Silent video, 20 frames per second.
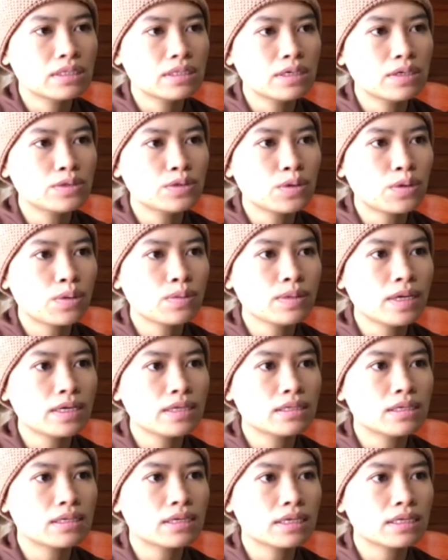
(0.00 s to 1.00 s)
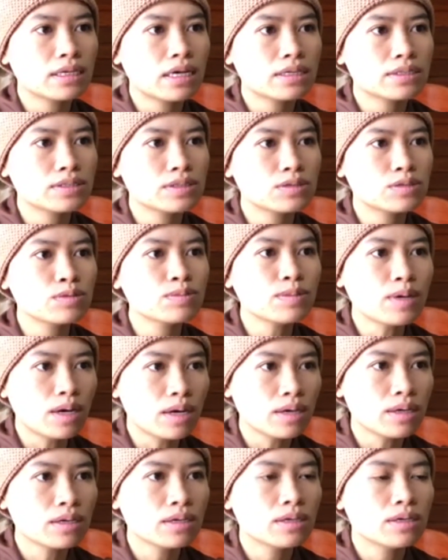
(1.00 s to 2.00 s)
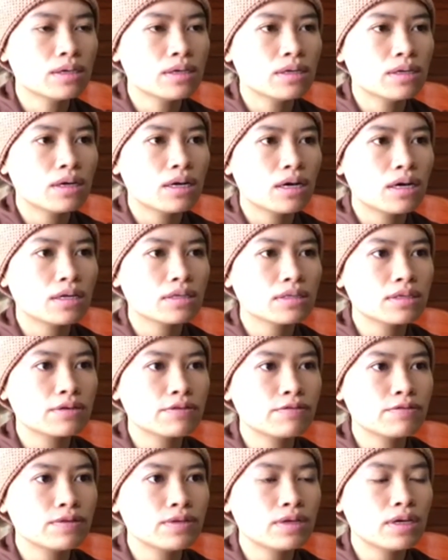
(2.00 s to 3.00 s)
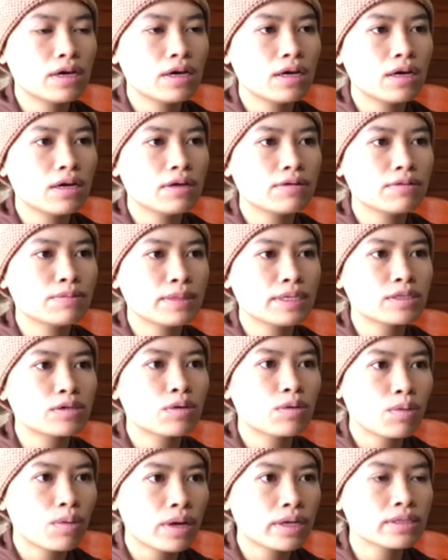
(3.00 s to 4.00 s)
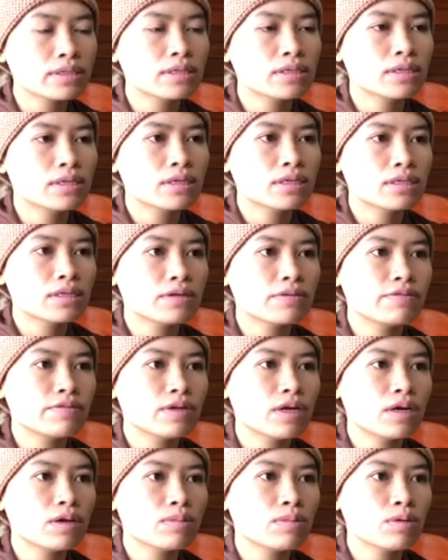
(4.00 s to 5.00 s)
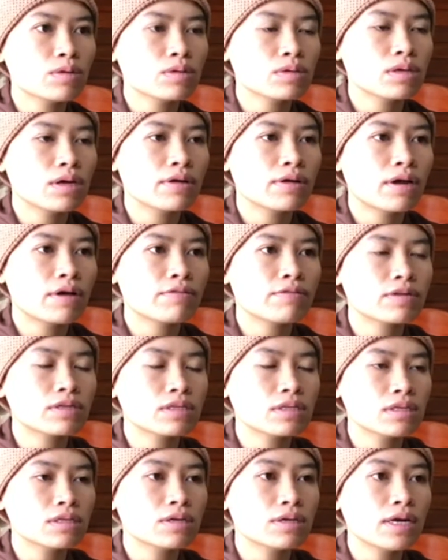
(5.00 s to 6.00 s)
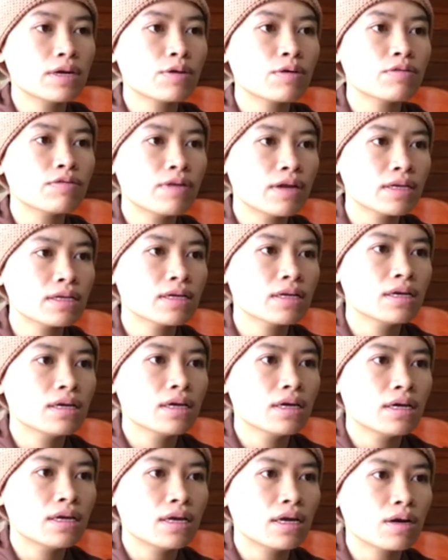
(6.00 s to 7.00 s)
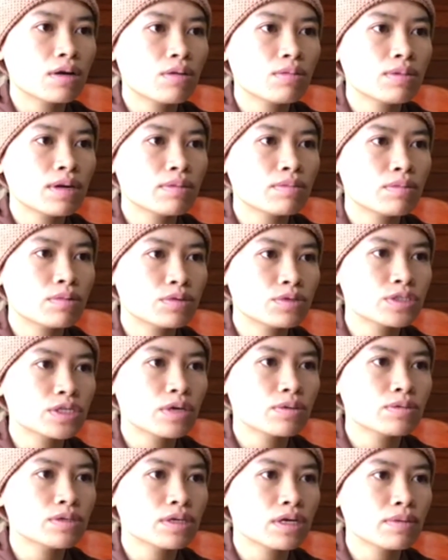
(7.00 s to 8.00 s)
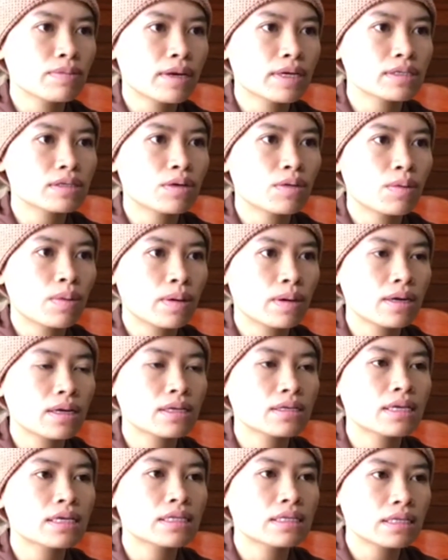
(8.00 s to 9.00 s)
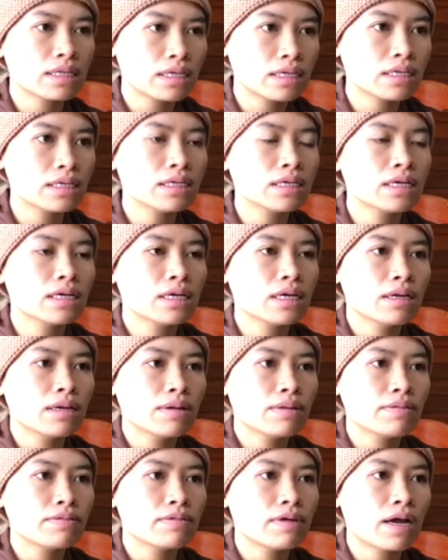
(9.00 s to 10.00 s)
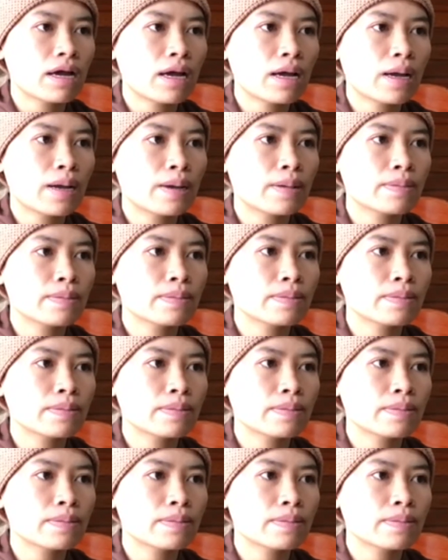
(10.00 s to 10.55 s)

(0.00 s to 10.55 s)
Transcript: nhà chùa cũng nhận được cái sự giúp đỡ từ phía mạnh thường quân, từ phía một người Phật tử đó là cô Vân, và cũng là một trong những cái mạnh thường quân rất là thân tín và